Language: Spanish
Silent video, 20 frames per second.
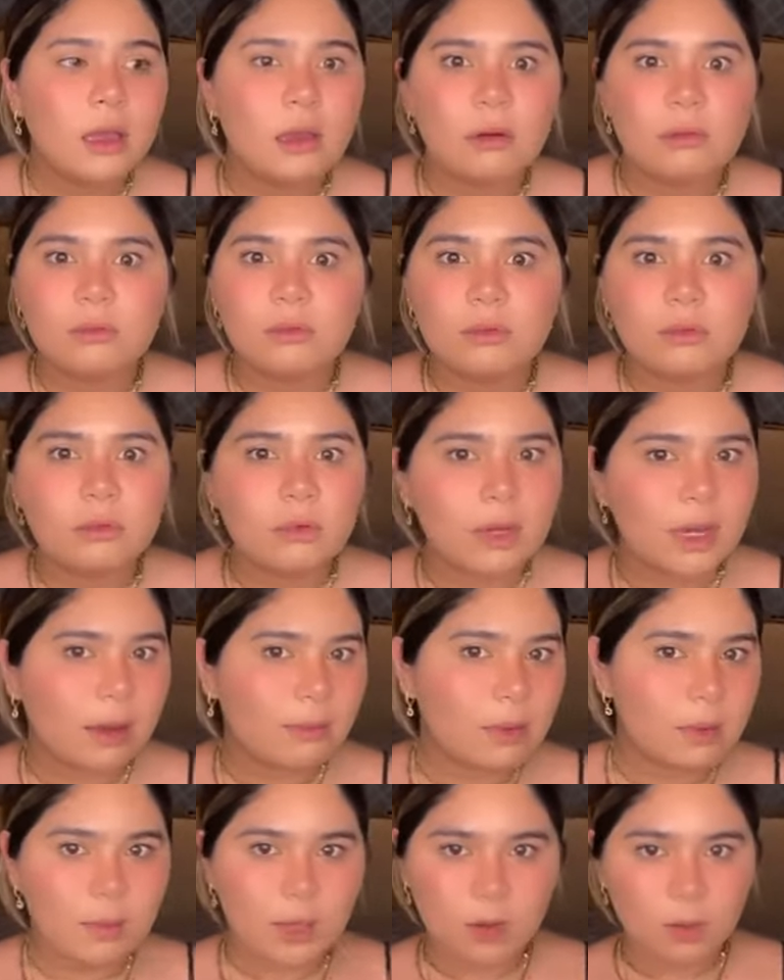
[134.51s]
Nunca
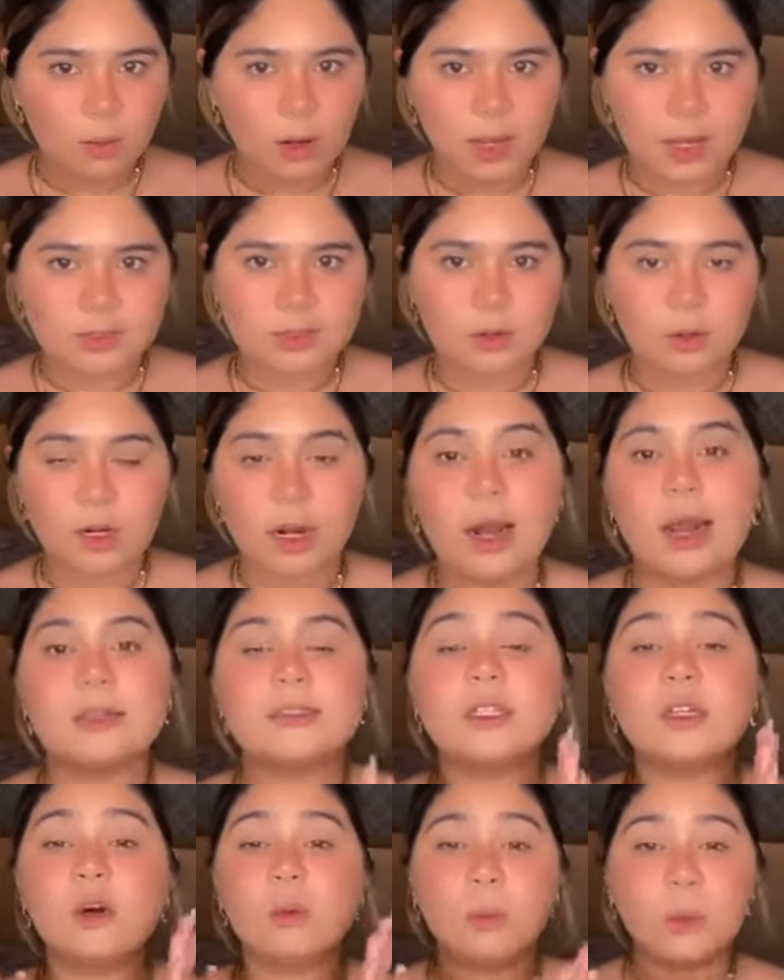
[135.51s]
viví en una casa con él,
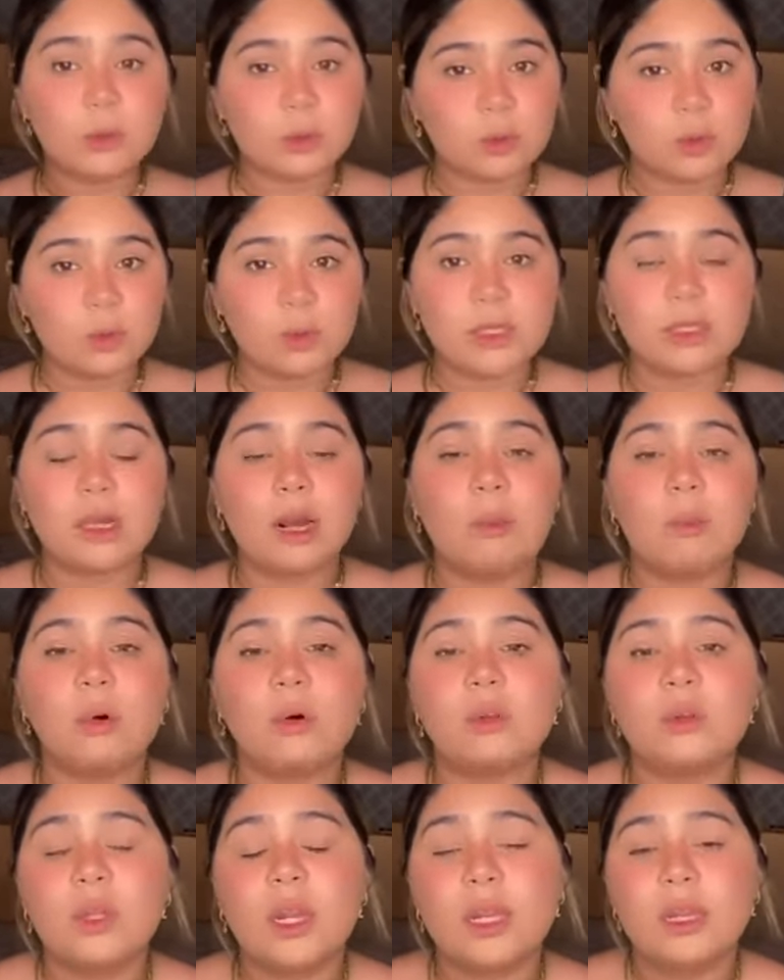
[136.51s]
así como tú tuviste la
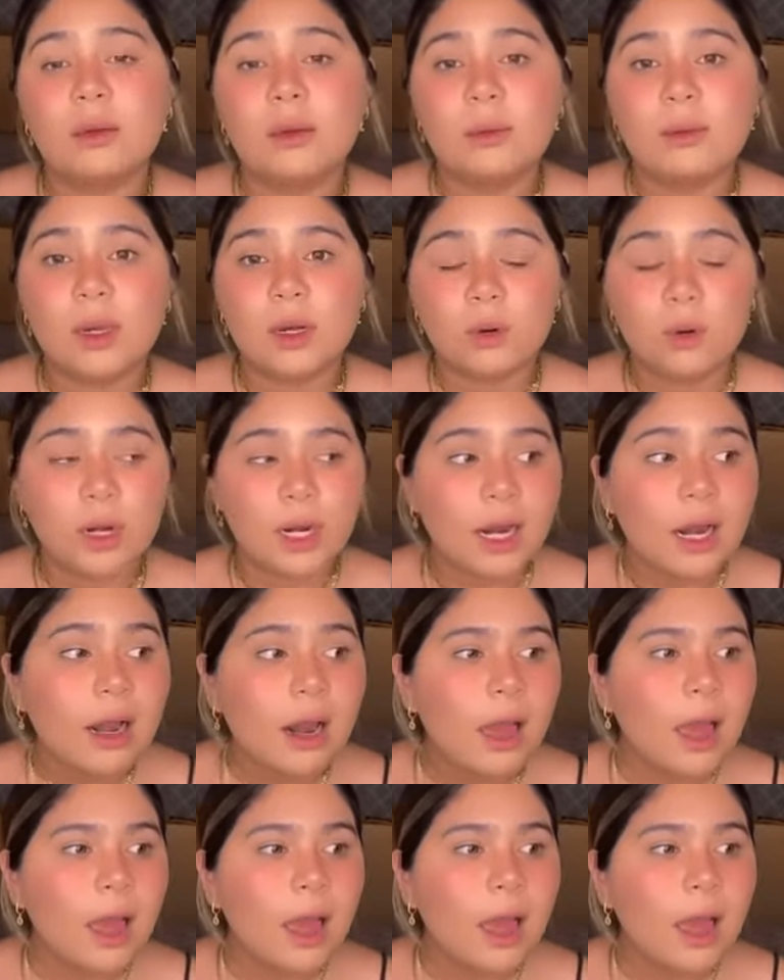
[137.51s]
oportunidad de vivir con él,